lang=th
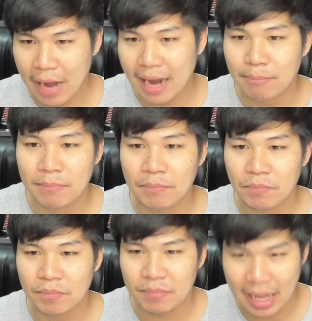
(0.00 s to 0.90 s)
ฟัง
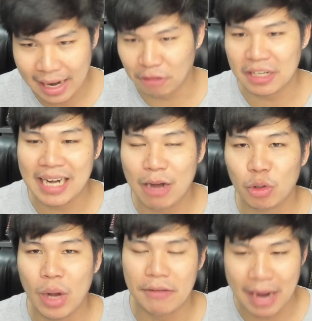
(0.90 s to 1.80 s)
ใจเขาใจเรา
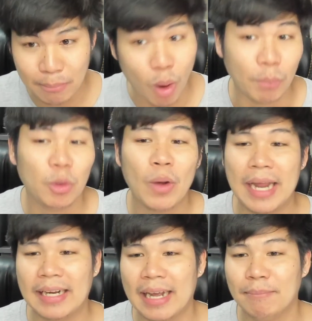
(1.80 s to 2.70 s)
ด้วย ฟังผมด้วย
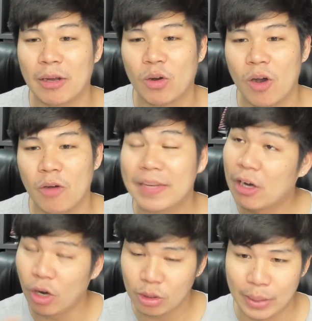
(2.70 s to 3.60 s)
นะครับ แล้วก็วิ
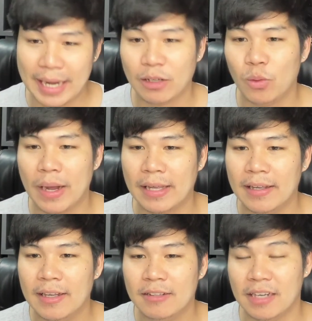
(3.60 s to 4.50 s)
เคราะห์ตัวเองด้วย
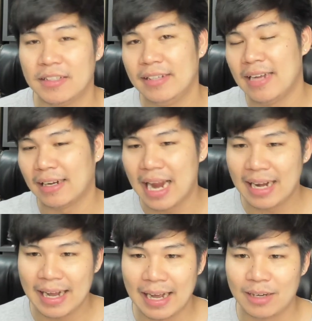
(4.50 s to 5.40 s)
อย่างเช่น อยากได้
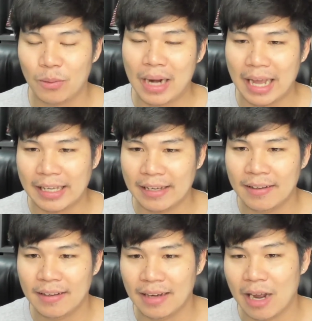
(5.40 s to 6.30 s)
ราคาเท่าไหร่
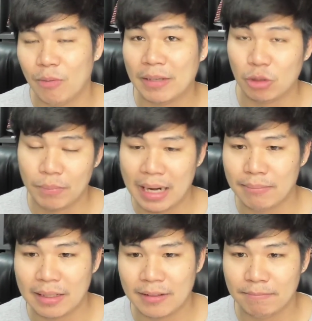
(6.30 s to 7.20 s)
แล้วปัจจุบัน
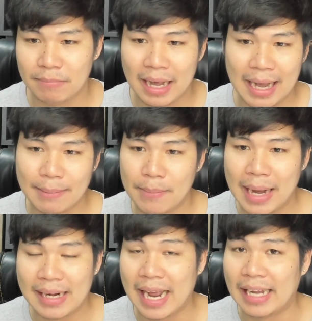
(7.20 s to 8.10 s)
มันราคาประ
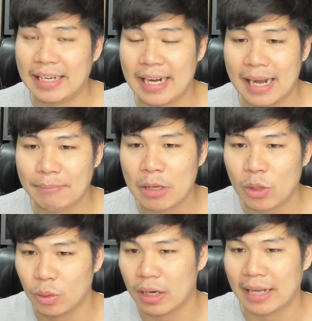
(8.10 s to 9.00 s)
มาณไหนนะครับ
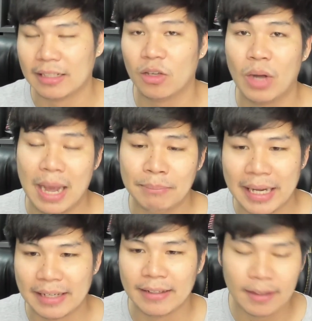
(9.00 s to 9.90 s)
คุณอาจจะต้องอัป
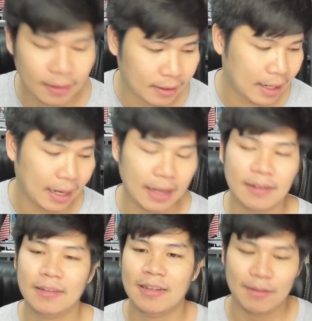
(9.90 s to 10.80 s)
เดตนิดนึงนะฮะ
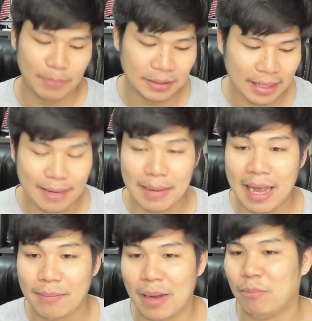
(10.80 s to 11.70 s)
ไม่ใช่มา
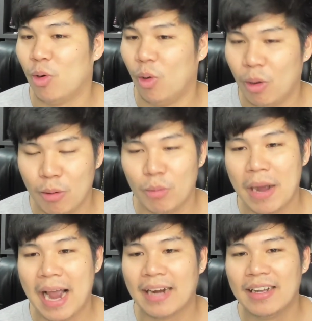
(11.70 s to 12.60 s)
แบบโอ้ผง
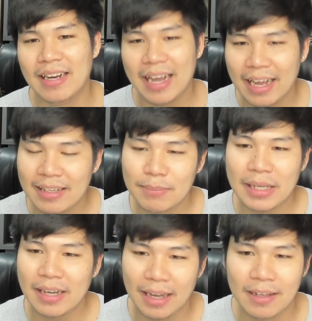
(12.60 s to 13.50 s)
ผางเลยราคานี้
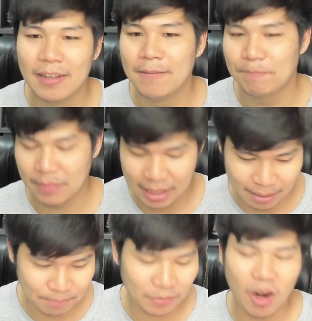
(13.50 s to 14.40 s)
ไม่ขายนะค
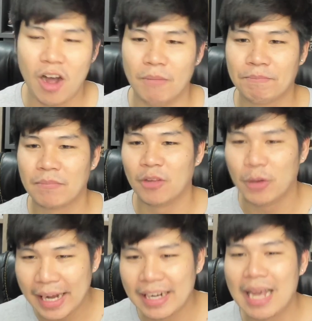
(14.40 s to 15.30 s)
รับ ก็โอ
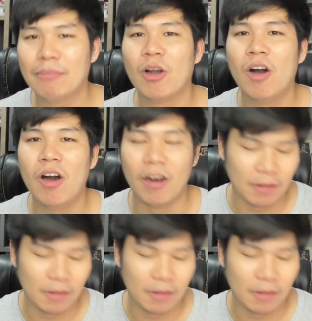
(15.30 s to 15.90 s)
เคนะครับก็